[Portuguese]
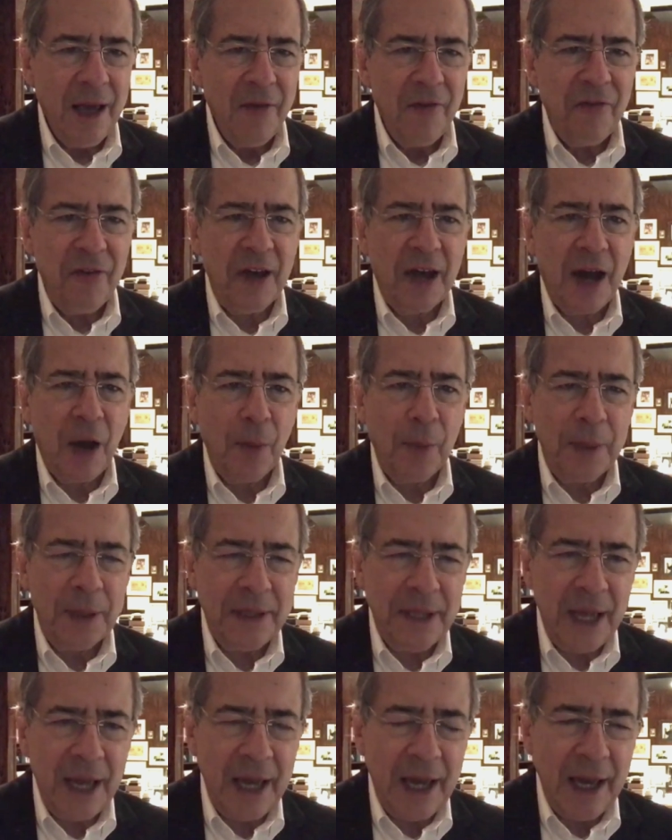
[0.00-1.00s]
ferrar o
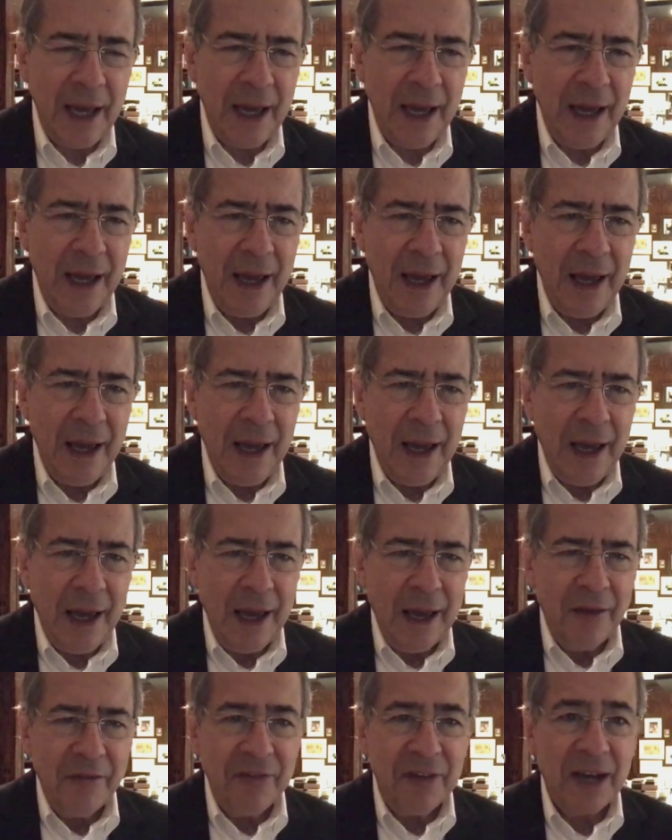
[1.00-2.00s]
PT,
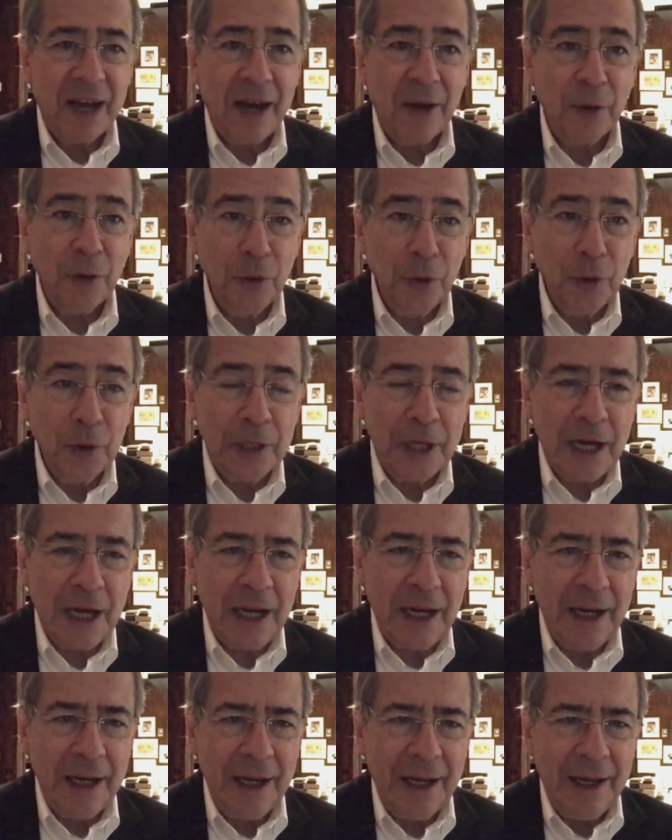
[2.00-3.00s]
ferrar o
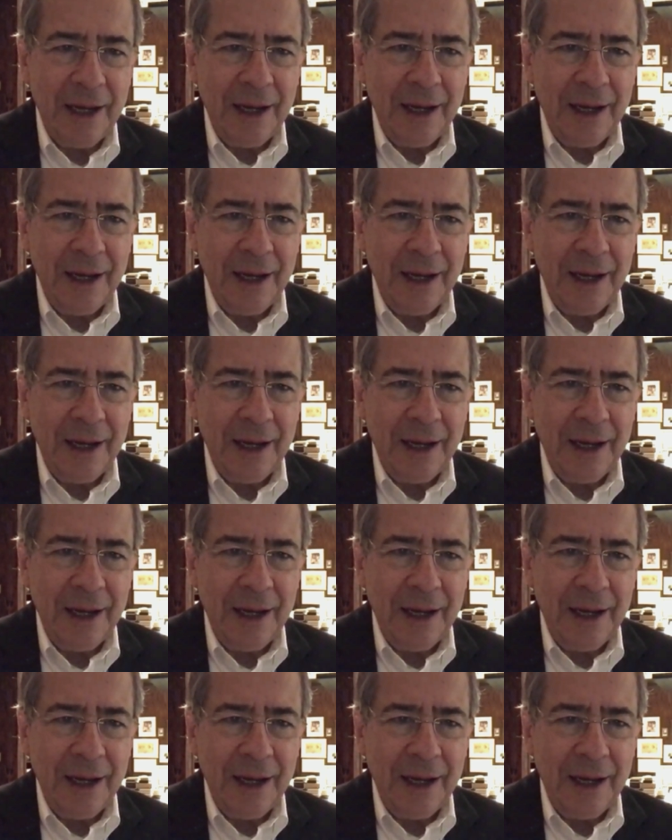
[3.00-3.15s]
Lula